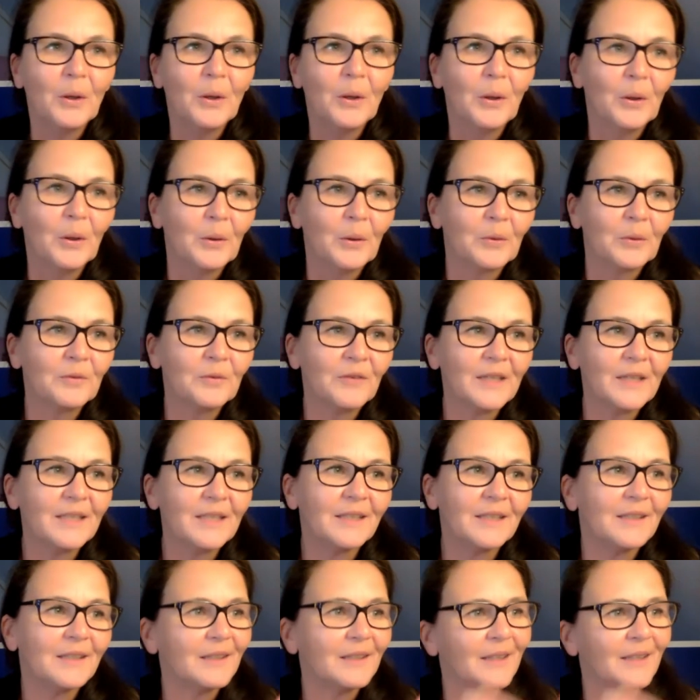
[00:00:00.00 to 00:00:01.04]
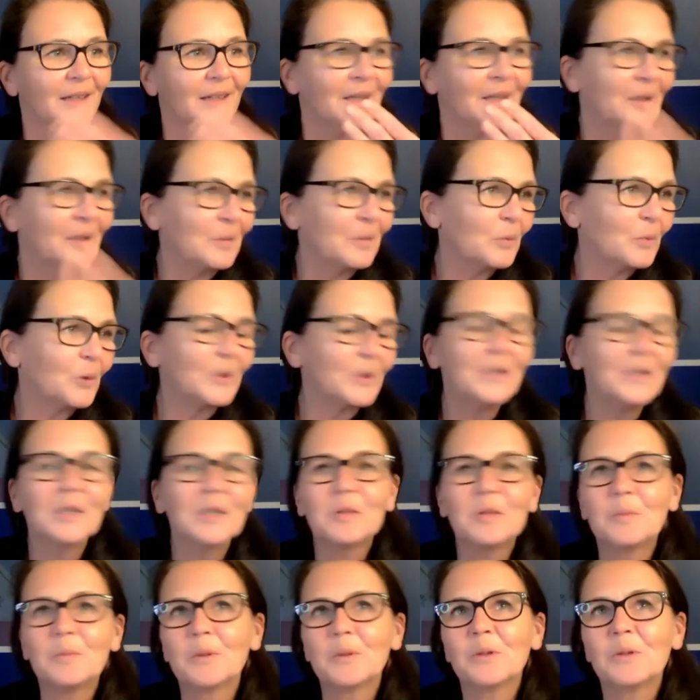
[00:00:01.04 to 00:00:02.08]
Und wenn ich
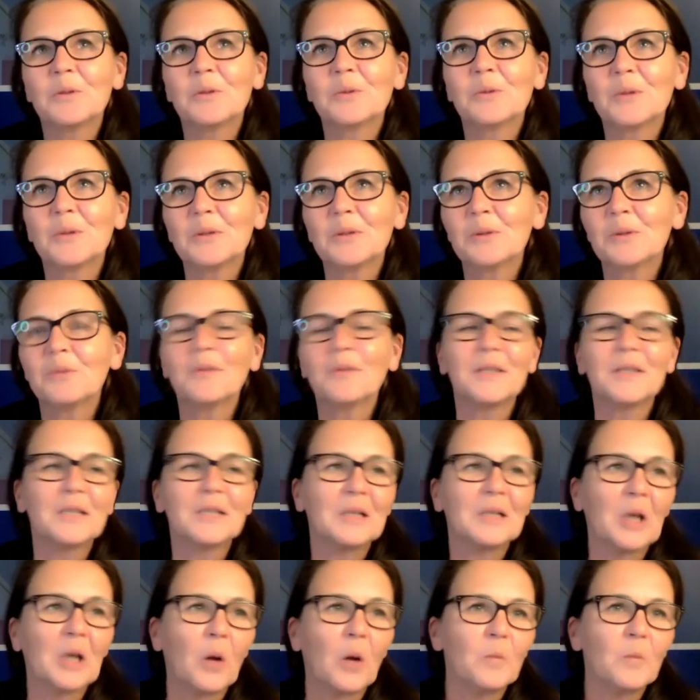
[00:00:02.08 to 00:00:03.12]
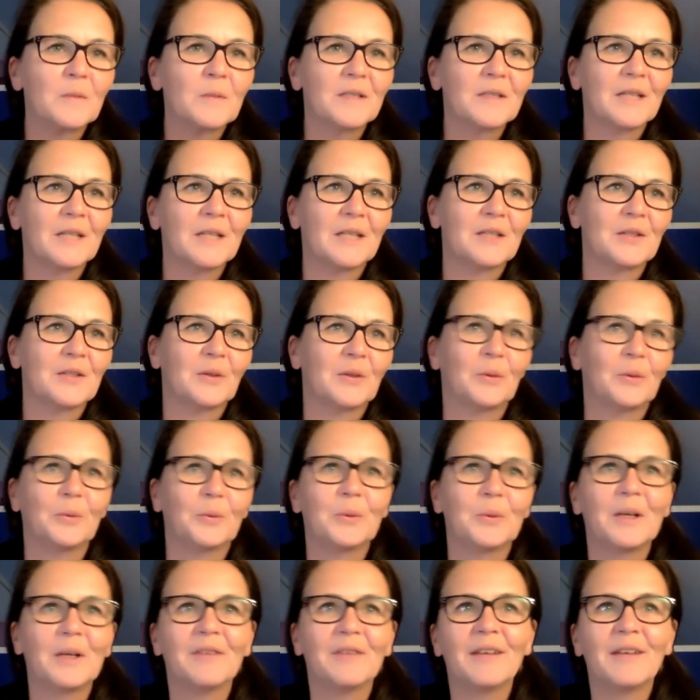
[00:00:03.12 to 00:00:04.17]
blockiert bin durch irgendwelche Glaubenssätze
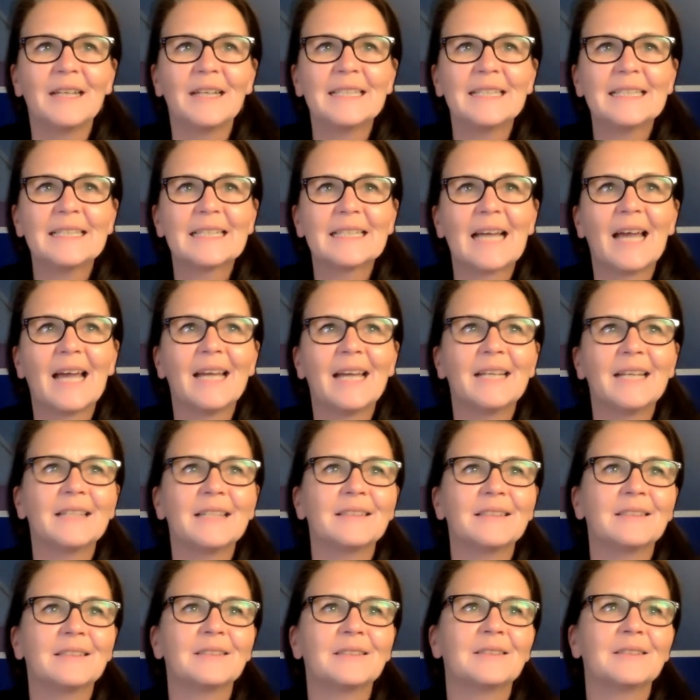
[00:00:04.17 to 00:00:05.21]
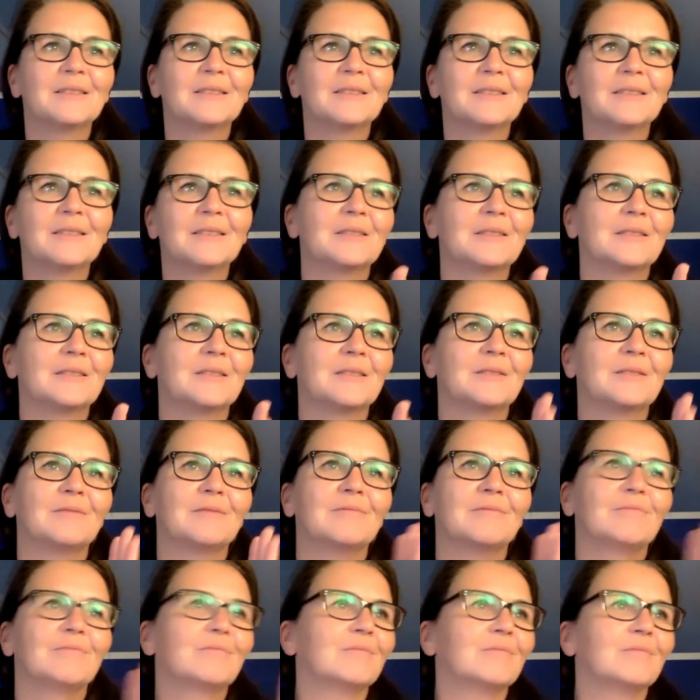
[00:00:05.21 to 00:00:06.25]
oder weil ich keine äh,
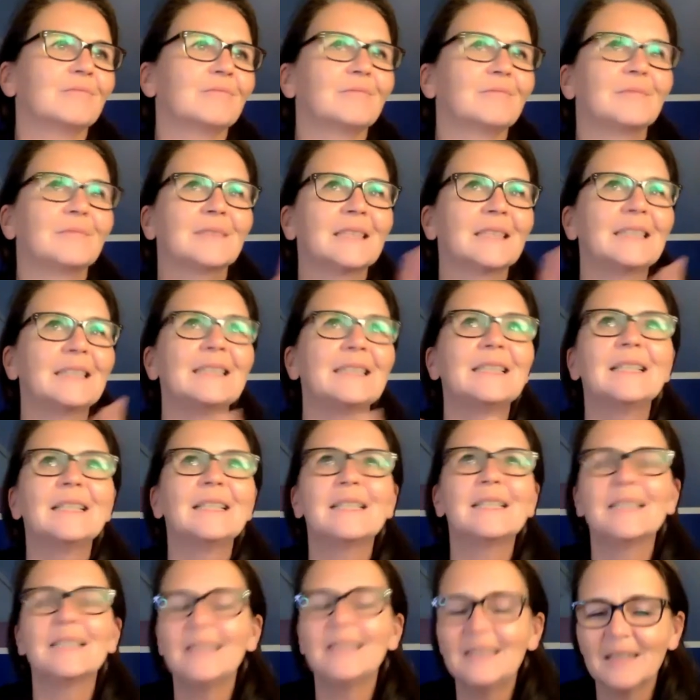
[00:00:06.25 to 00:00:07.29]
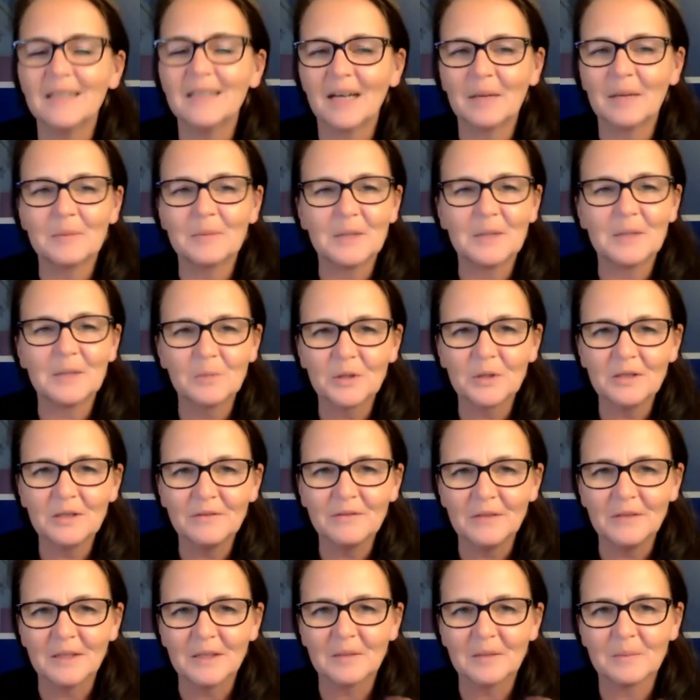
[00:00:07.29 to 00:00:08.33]
richtigen Ziele habe, nicht
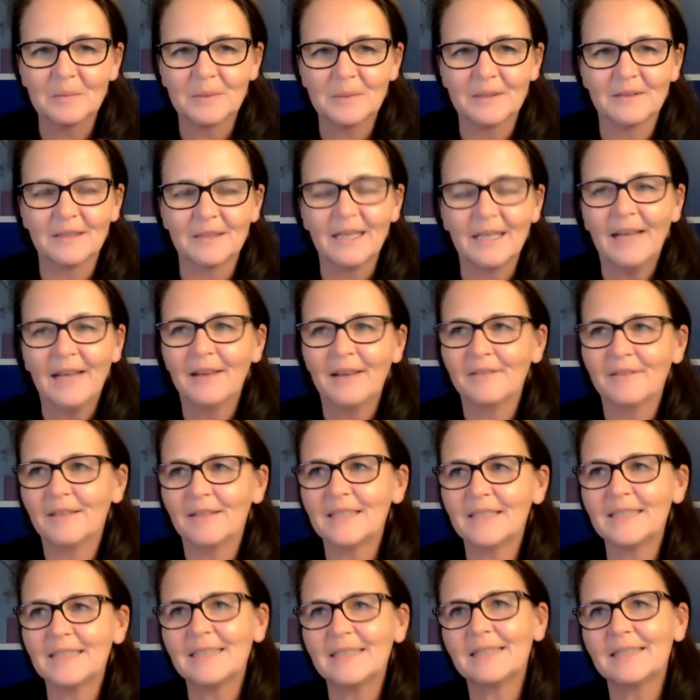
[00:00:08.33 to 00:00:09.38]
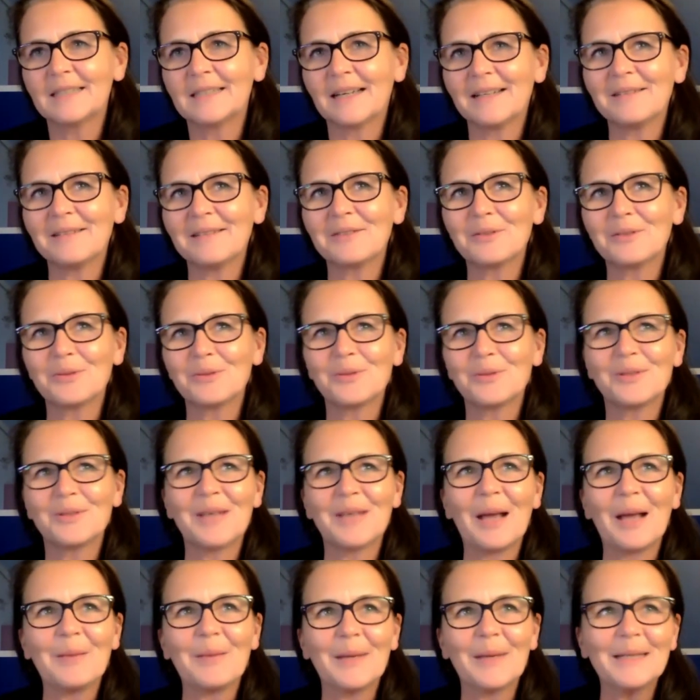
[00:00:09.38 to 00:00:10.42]
motiviert bin, weil ich nicht an
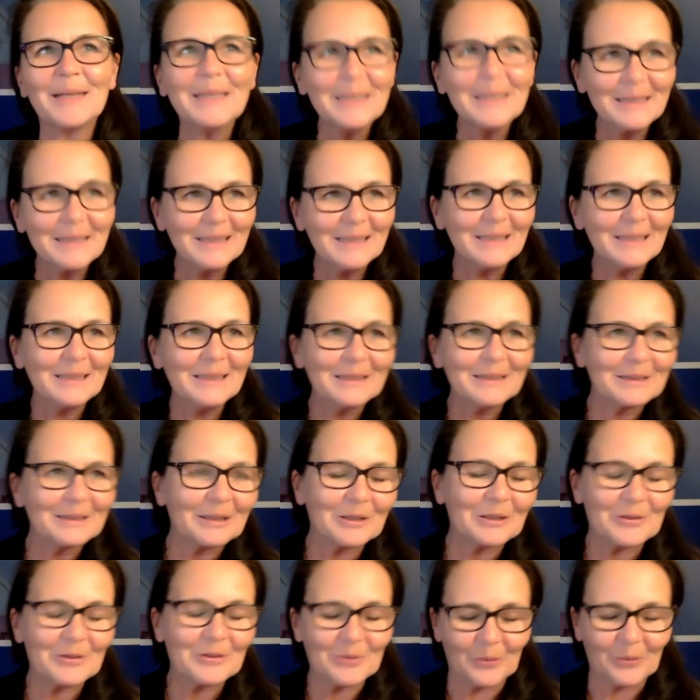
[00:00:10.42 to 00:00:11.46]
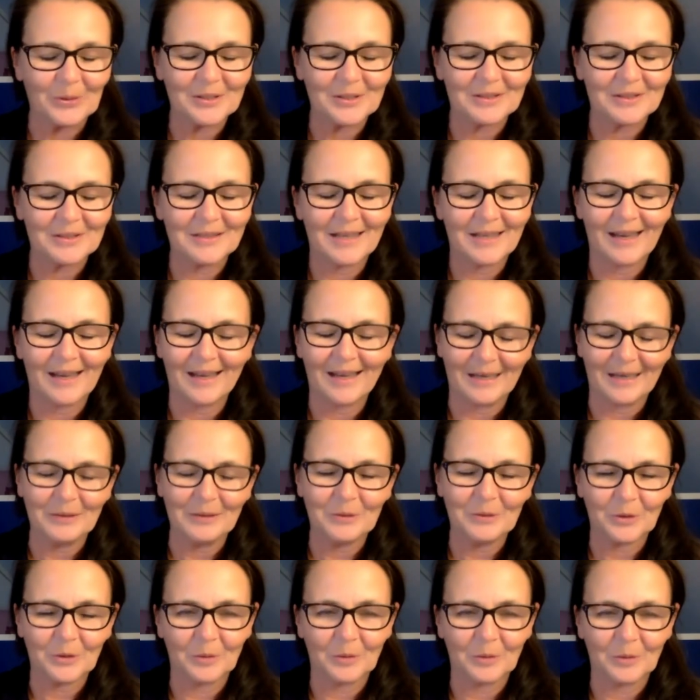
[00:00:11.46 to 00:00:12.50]
sozusagen meine innenliegenden Ressourcen
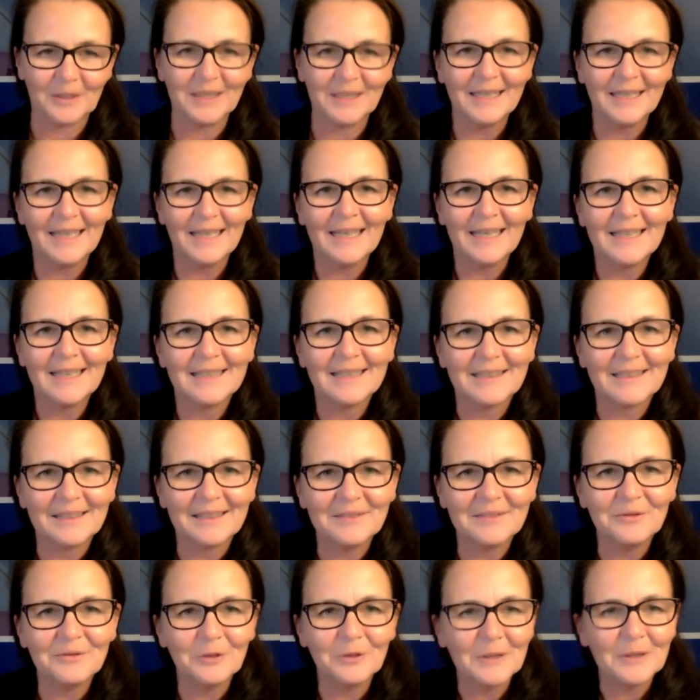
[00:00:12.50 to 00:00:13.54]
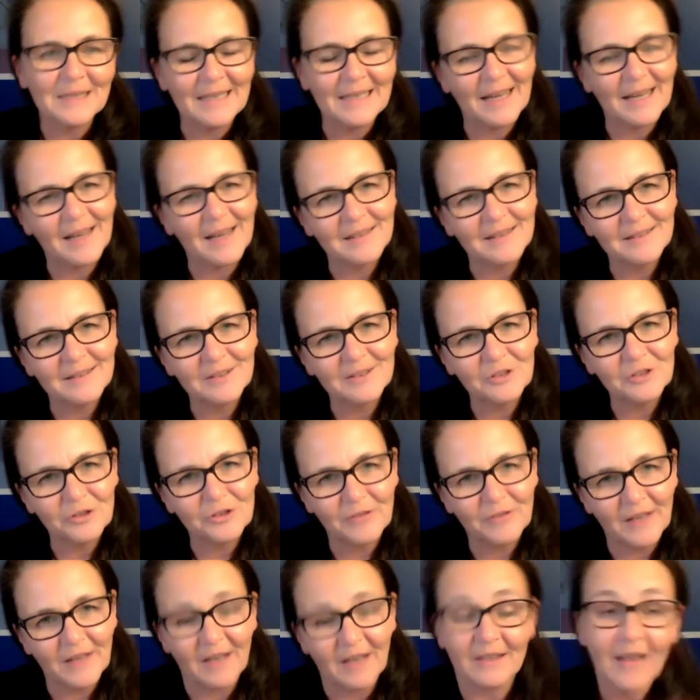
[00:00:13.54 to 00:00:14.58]
herankomme, dann wird Lernen
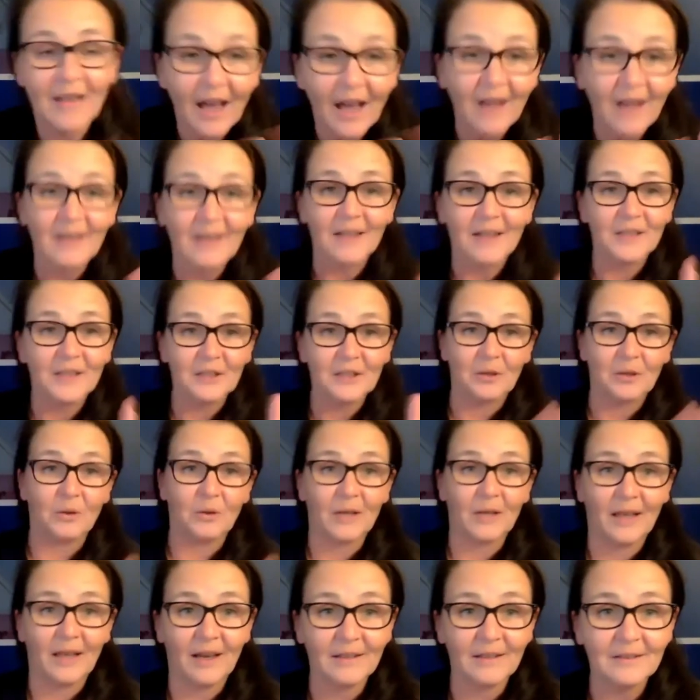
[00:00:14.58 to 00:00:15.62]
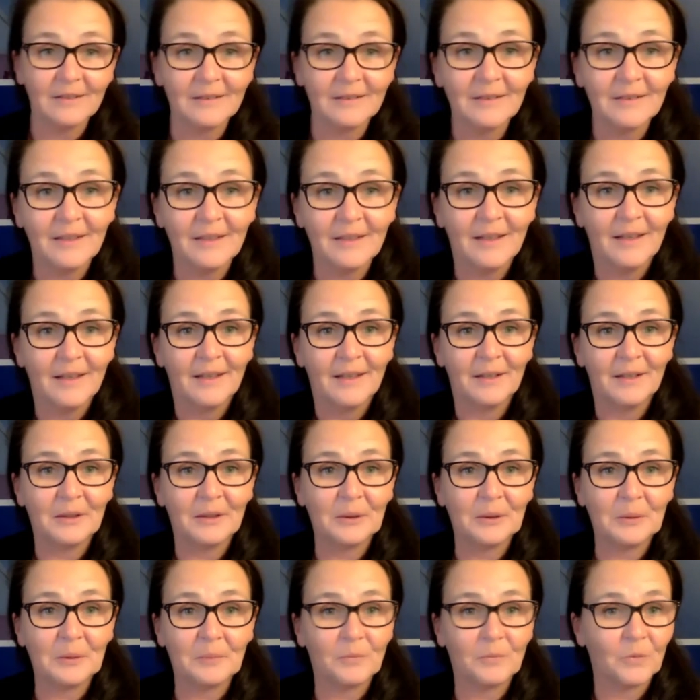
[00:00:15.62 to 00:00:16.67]
schwer. Klar kann ich auch lernen
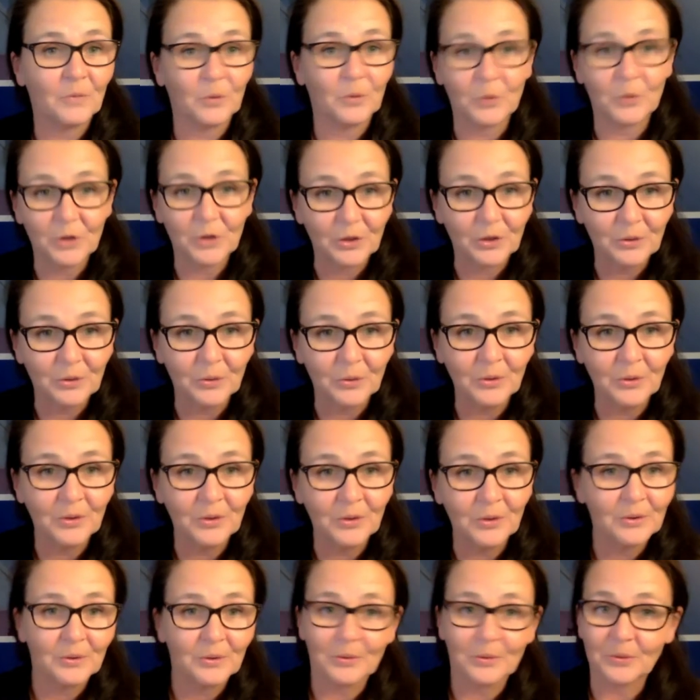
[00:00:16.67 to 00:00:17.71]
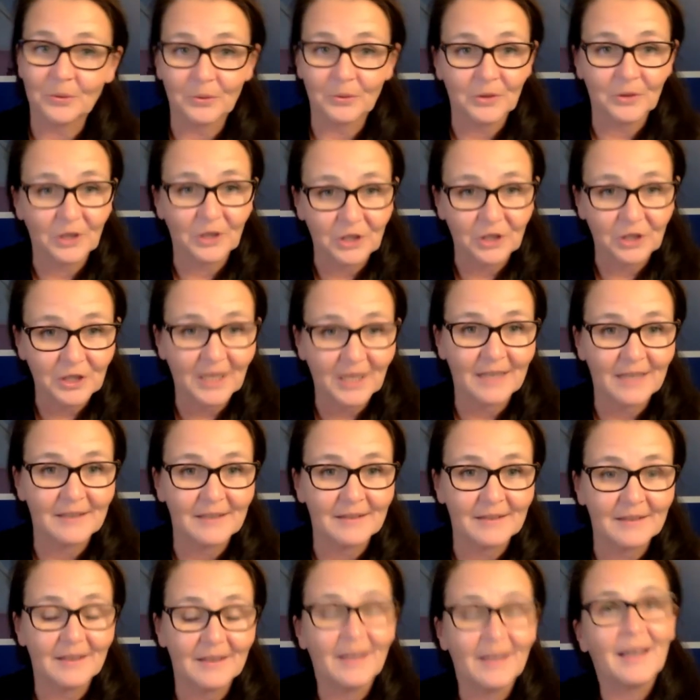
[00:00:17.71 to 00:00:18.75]
ähm, unter Druck und unter
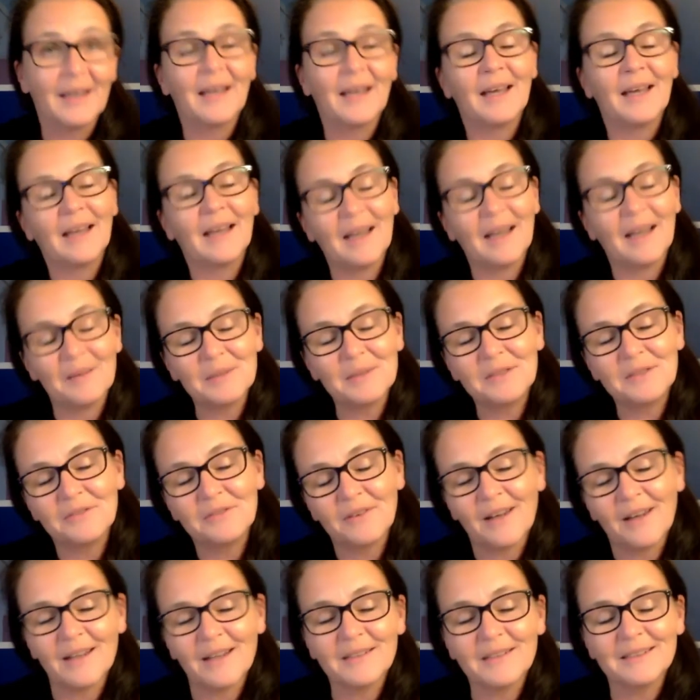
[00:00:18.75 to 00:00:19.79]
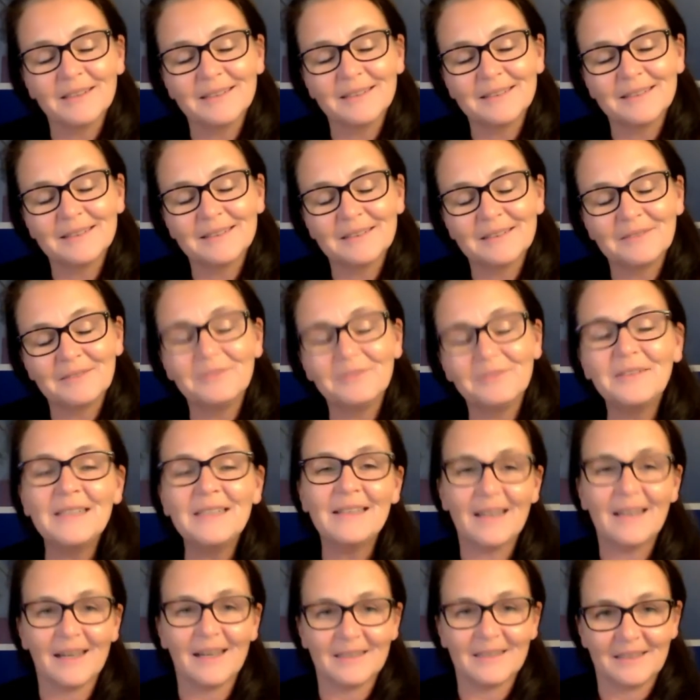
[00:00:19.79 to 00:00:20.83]
Stress, aber die Frage ist, wie
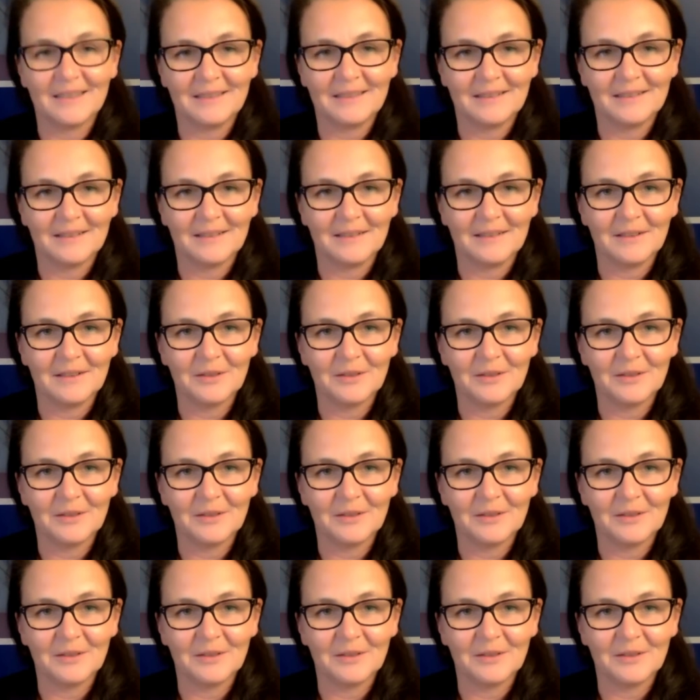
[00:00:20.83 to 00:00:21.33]
lerne ich dann?